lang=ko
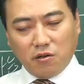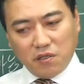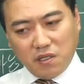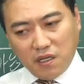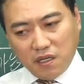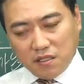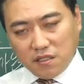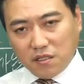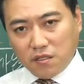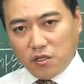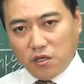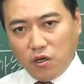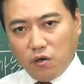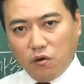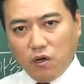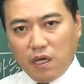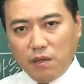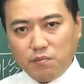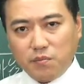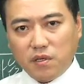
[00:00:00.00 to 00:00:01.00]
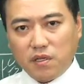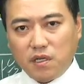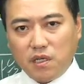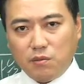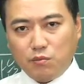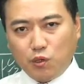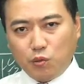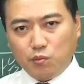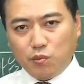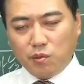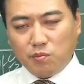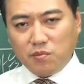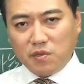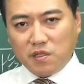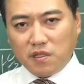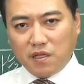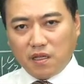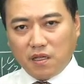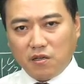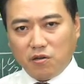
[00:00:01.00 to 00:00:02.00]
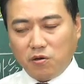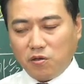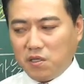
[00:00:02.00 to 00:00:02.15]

어디 가서 영화 한 편을 못 봅니다.